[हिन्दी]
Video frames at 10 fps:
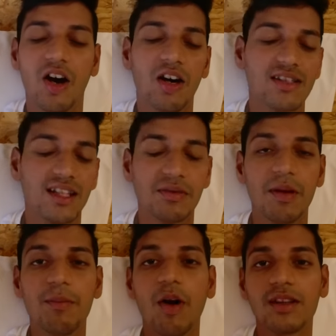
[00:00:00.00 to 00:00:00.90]
और सच
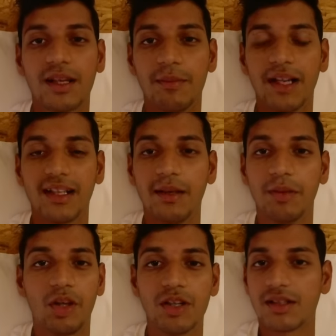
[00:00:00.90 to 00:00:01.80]
में बहुत कमाल का
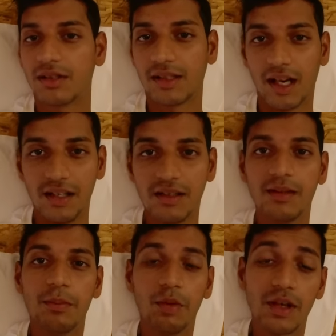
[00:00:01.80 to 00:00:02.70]
है बिकॉज कल
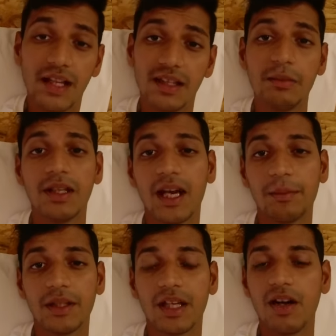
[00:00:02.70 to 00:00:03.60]
पूरा दिन मैं
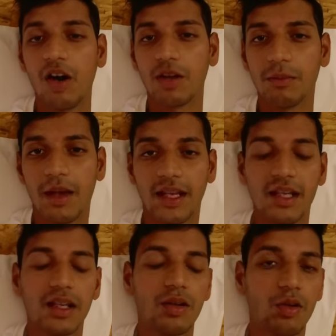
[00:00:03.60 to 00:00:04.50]
यहाँ पे था और
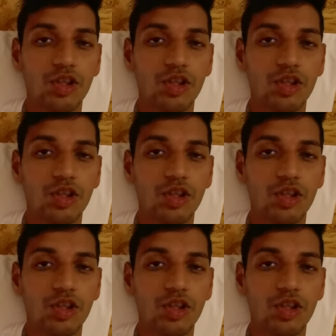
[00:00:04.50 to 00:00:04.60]
मैंने